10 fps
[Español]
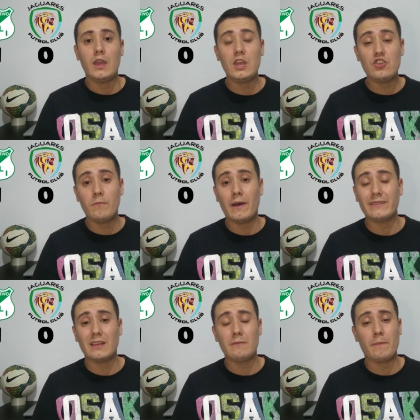Y John
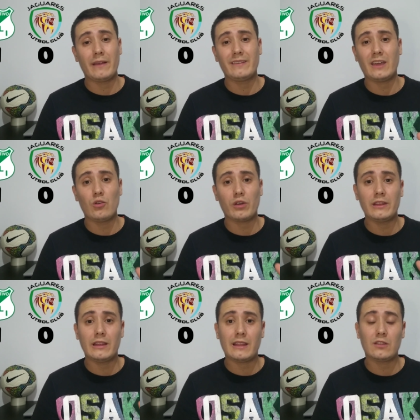Vázquez me parece que no
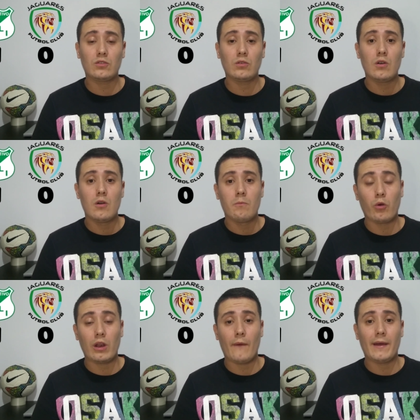rinde tanto
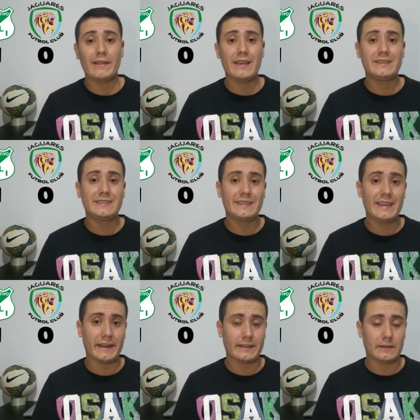por la banda
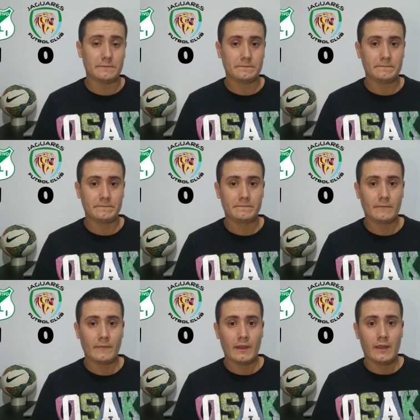izquierda.
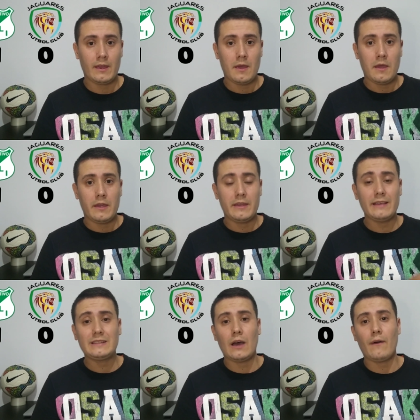Y
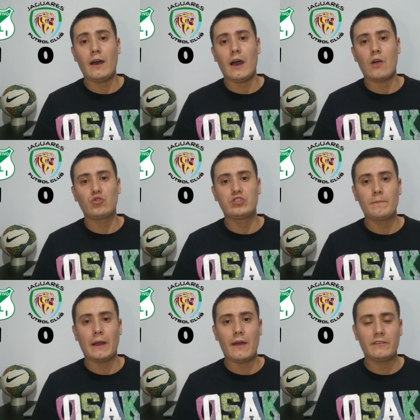estaba
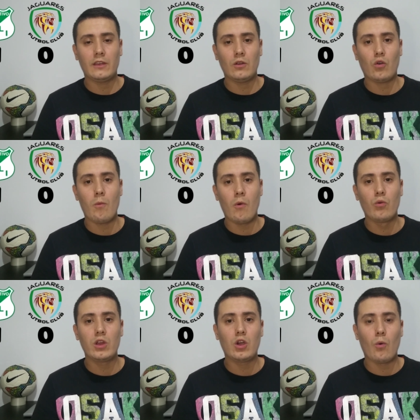Agustín Palavecino como
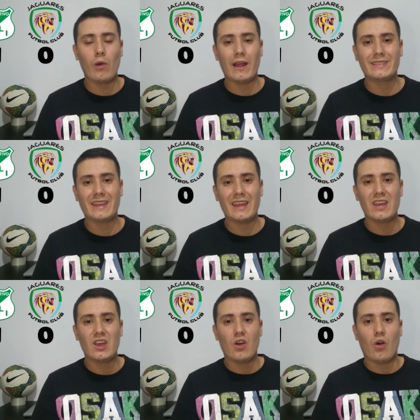único
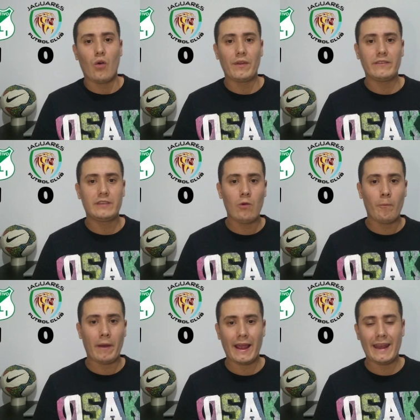volante
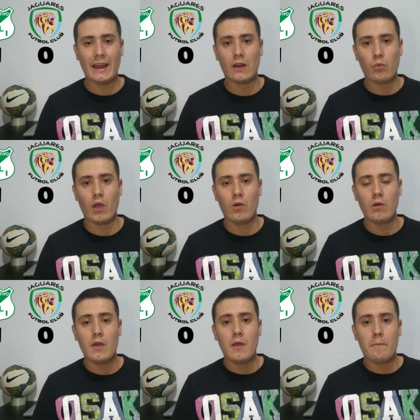ofensivo para generar
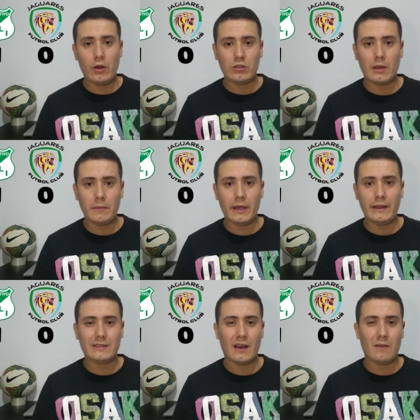juego, pero
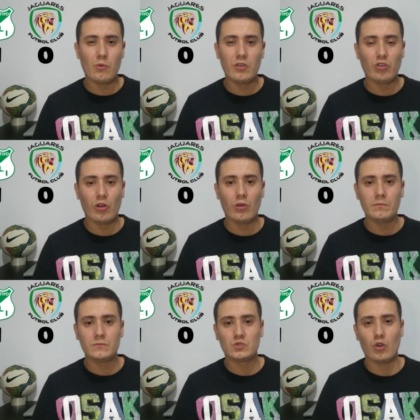también estaba muy
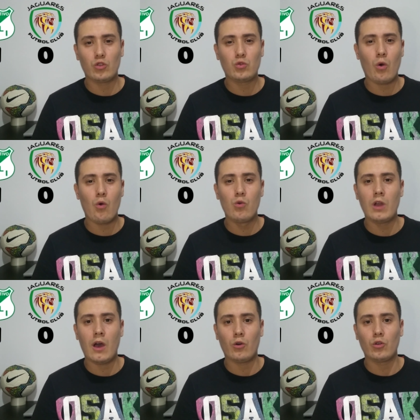solo, solo tuvo
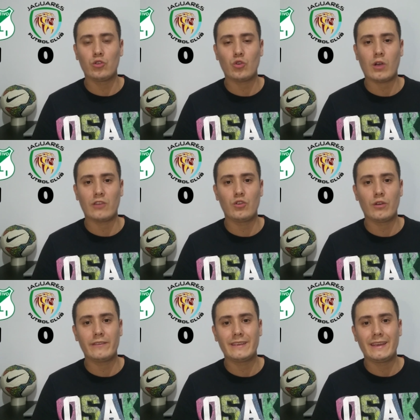una o dos
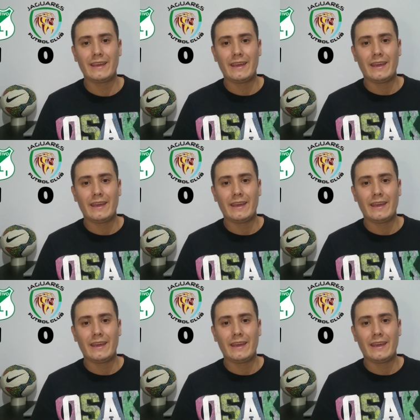ocasiones